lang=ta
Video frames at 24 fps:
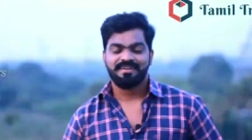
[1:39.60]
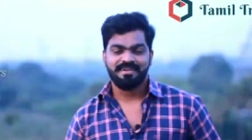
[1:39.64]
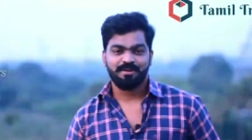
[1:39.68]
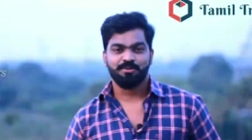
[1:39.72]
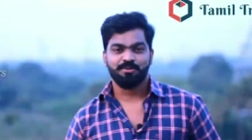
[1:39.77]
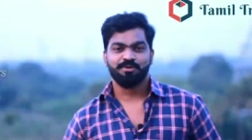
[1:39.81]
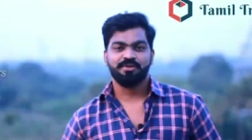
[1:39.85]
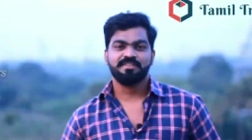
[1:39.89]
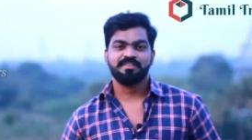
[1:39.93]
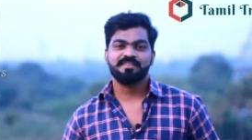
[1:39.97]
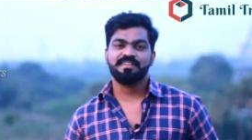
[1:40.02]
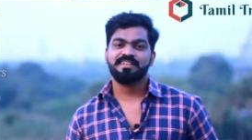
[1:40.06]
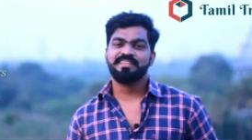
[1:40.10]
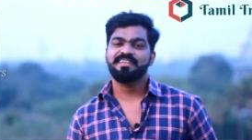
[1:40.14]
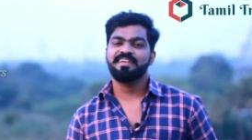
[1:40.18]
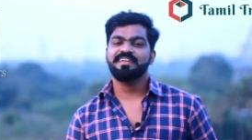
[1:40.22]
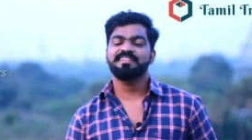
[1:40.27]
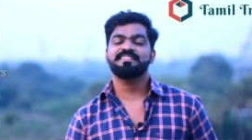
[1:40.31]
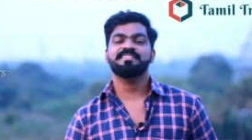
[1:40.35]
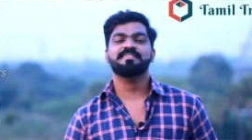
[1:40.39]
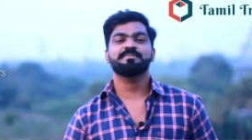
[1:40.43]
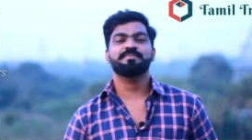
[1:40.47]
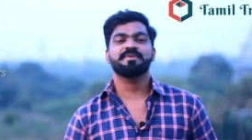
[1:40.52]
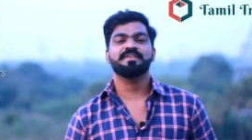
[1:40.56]
நம்மளோட லிஸ்ட்டில்
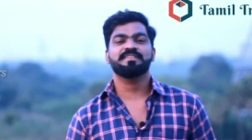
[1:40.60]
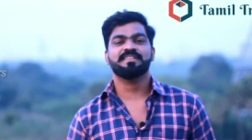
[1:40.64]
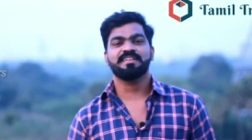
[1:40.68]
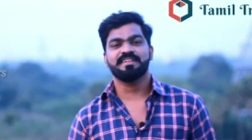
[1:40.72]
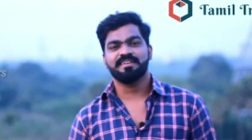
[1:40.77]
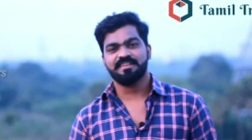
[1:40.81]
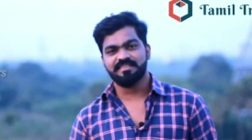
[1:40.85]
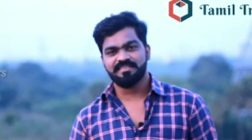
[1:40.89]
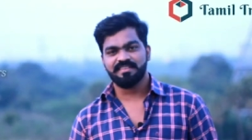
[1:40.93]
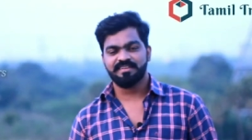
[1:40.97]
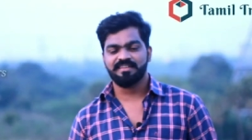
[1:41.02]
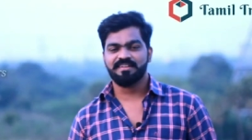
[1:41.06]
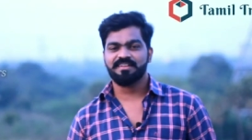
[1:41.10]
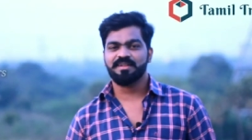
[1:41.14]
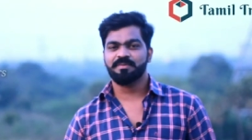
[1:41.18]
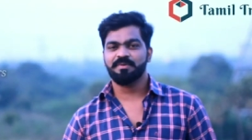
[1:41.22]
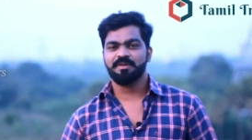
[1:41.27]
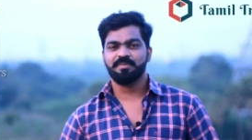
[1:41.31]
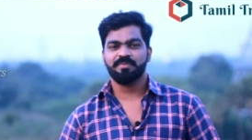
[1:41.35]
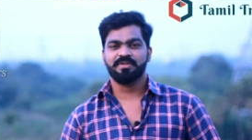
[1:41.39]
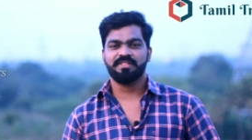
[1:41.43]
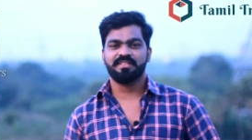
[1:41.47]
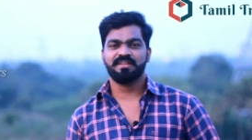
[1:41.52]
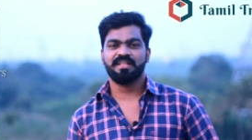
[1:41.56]
எயித்து பிளேஸில் என்ன சாங் இருக்குது
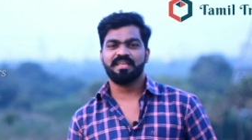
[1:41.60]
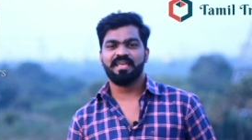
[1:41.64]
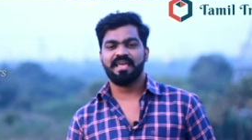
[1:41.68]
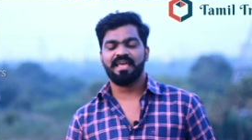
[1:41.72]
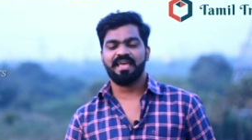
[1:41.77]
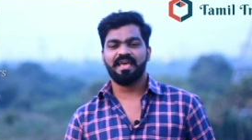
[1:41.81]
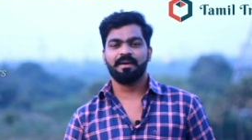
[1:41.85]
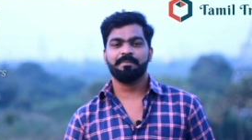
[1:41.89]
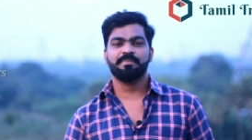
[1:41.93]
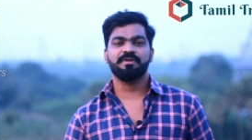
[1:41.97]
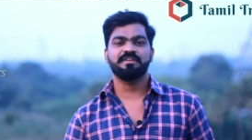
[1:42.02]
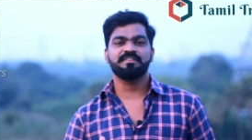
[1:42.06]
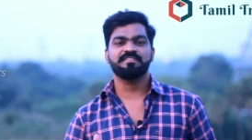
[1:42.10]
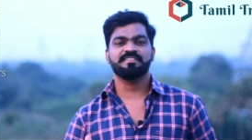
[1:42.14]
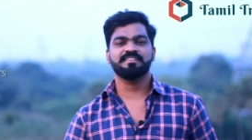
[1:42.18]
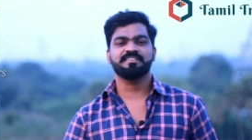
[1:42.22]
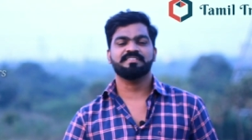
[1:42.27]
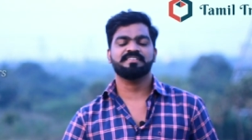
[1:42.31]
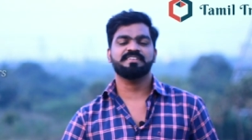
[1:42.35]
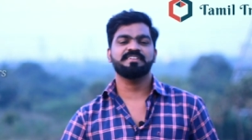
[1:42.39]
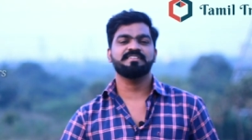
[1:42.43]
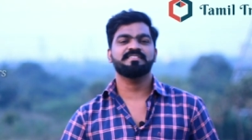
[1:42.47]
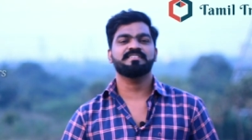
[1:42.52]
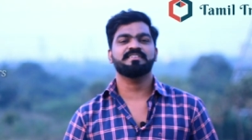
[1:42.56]
அப்படின்னு பார்த்தீங்கன்னா ஏப்ரல்
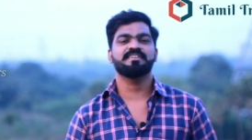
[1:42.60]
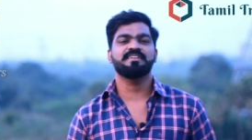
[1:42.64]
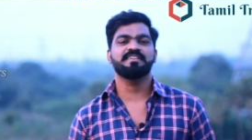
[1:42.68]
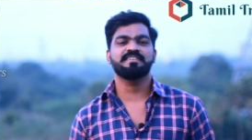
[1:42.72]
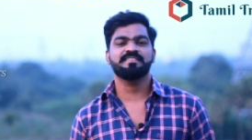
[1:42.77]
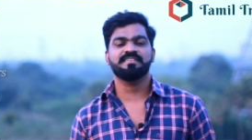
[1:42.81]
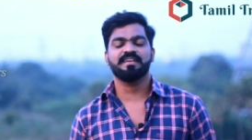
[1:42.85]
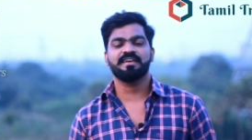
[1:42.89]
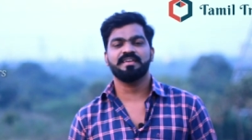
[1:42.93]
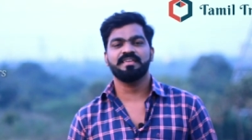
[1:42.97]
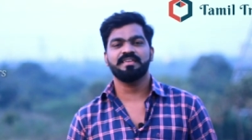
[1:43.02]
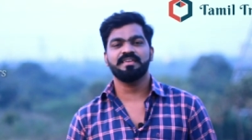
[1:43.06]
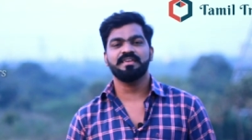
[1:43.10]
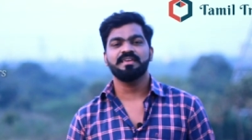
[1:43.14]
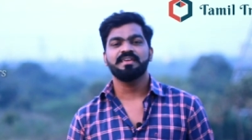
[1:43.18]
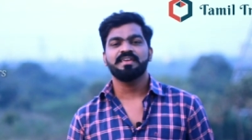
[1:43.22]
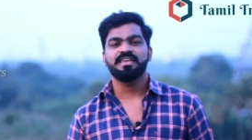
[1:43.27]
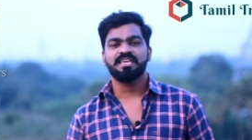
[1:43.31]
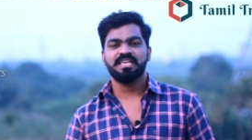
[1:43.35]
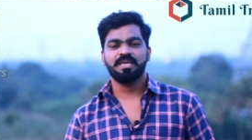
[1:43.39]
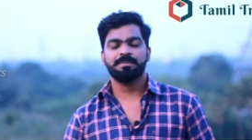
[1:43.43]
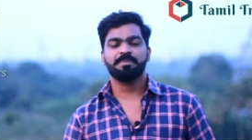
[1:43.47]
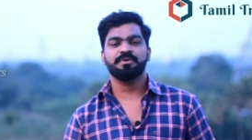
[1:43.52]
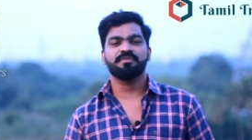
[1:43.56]
சிக்ஸ்டீன்த் ரிலீஸ் ஆகி
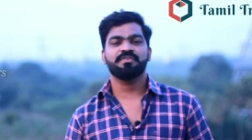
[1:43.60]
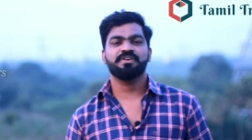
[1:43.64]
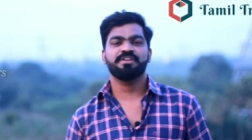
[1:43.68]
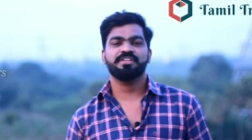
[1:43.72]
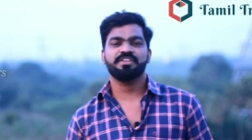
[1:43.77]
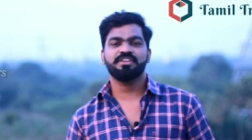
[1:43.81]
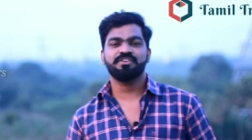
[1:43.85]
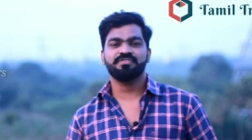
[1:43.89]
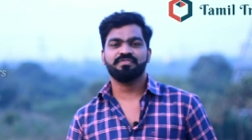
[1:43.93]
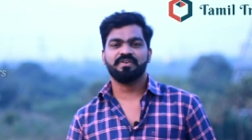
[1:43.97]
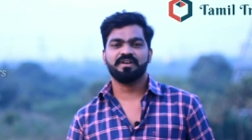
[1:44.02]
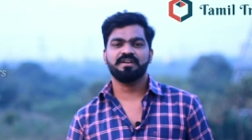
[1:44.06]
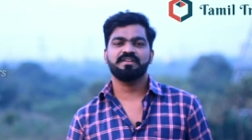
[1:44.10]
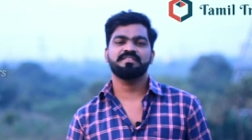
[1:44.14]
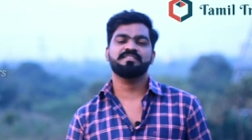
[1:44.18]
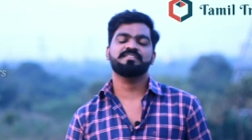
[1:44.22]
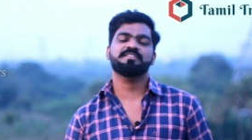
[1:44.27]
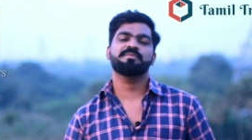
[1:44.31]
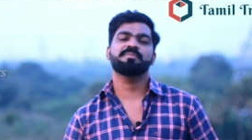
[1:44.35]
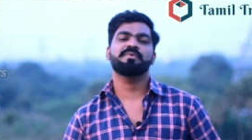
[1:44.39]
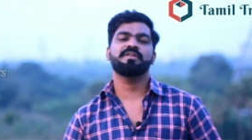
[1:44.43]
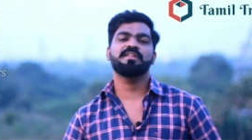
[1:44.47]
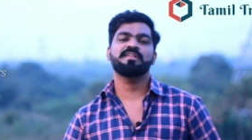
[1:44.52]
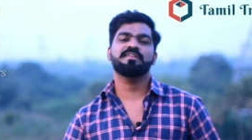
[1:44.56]
இப்போ வரைக்கும் ஃபார்ட்டி
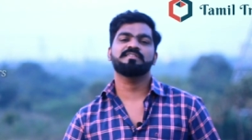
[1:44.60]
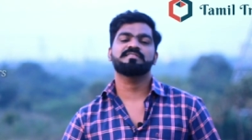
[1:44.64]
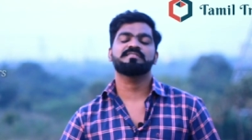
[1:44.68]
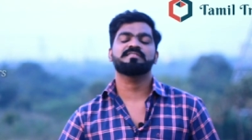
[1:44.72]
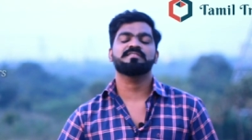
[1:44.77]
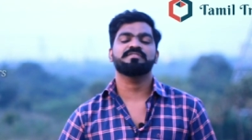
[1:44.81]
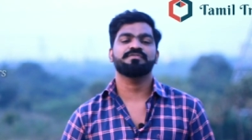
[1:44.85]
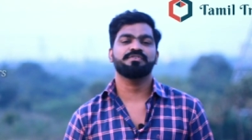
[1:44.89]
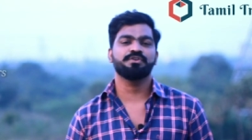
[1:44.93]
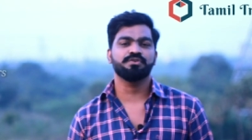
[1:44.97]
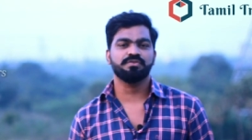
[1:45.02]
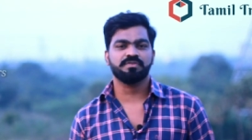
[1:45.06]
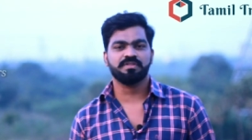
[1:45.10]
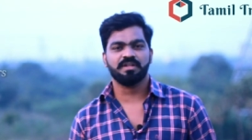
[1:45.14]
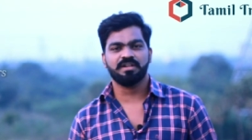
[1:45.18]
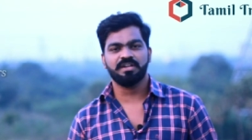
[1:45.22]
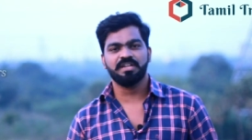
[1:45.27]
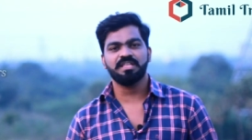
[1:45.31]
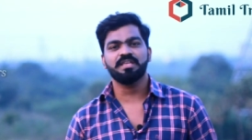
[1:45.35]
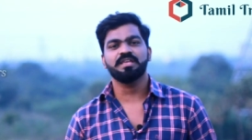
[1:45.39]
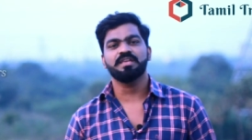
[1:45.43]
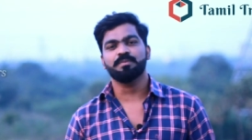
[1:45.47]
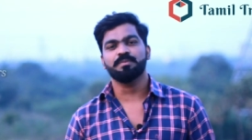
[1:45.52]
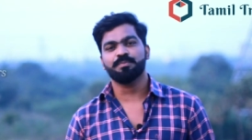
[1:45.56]
சிக்ஸ் மில்லியன்ஸ் வியூஸ்
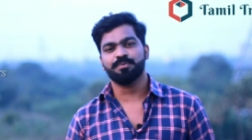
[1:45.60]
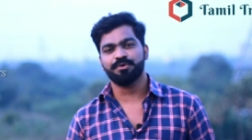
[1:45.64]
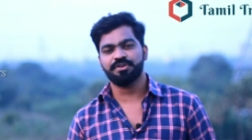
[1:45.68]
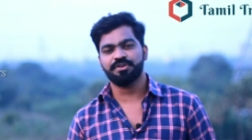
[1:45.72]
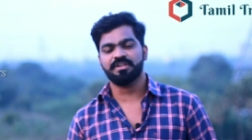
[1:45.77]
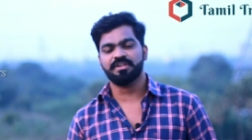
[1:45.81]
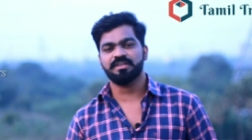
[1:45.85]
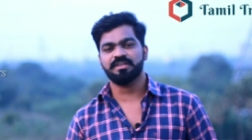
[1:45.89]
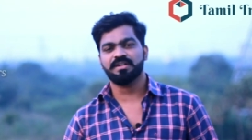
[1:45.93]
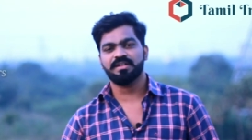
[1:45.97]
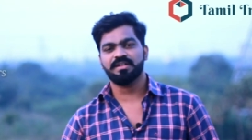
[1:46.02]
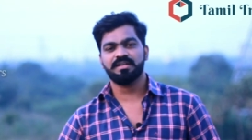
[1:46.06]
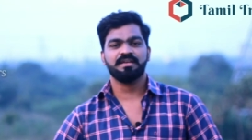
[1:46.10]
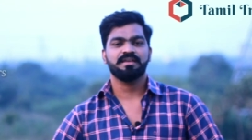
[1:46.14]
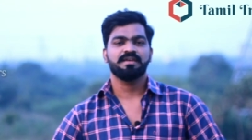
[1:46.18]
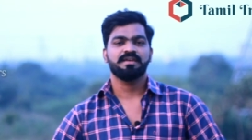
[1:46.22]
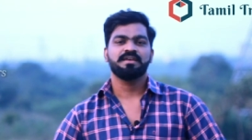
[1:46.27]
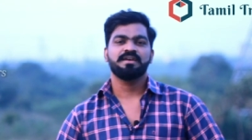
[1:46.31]
தாண்டி போயிட்டுருக்கிற